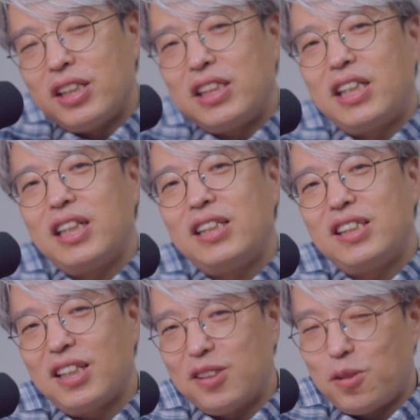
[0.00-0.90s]

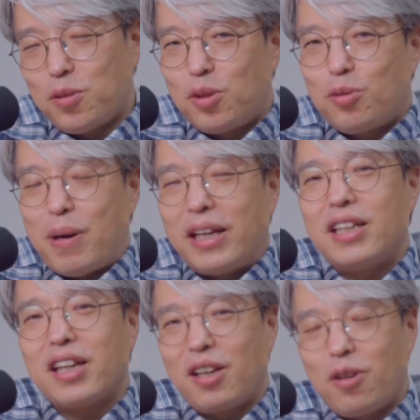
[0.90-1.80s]
실제적으로
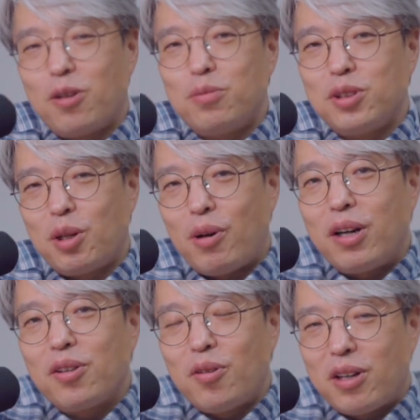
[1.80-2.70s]
만약에 여러분들의
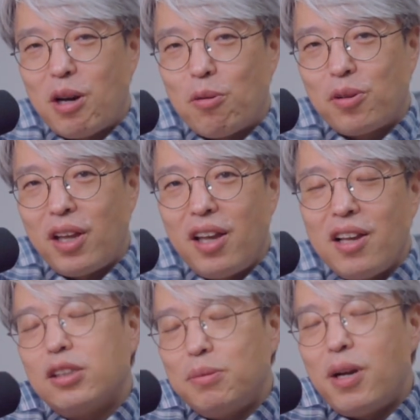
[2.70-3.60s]
환경 가운데
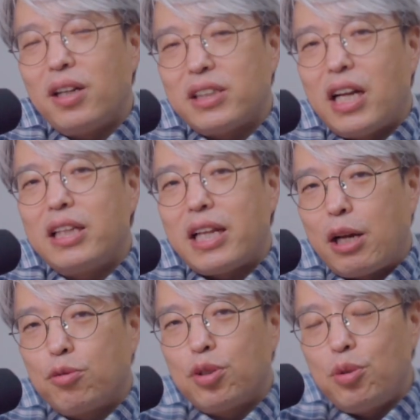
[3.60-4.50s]
음향을 잘
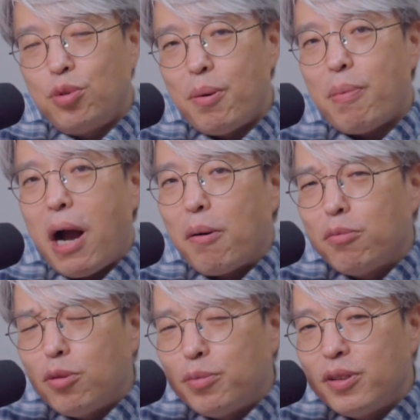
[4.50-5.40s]
다루기 위한
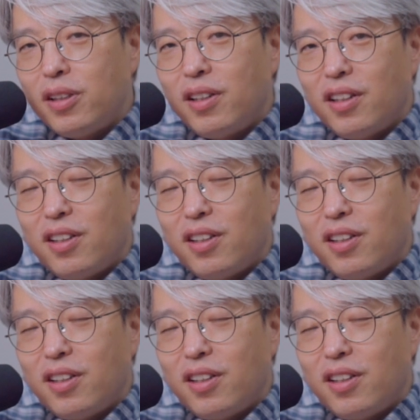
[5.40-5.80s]
방법을